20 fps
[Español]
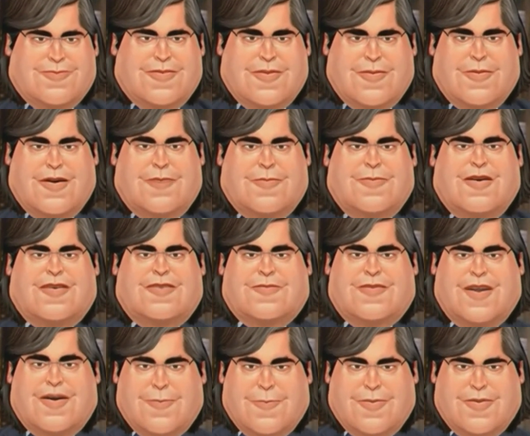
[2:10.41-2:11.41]
Qué bien me
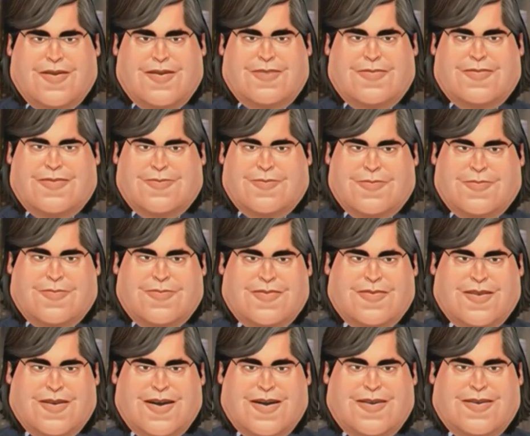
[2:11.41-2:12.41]
interpretas,
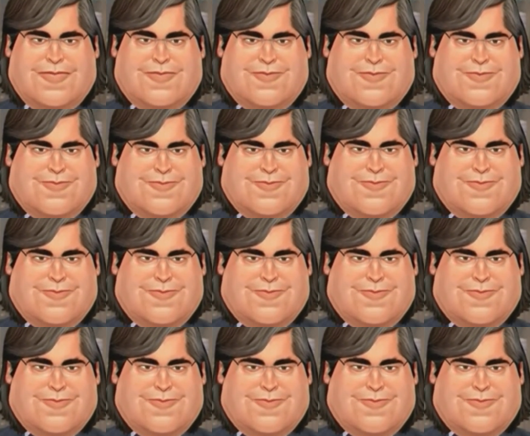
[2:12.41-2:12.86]
Lucía, ¿eh? Ah,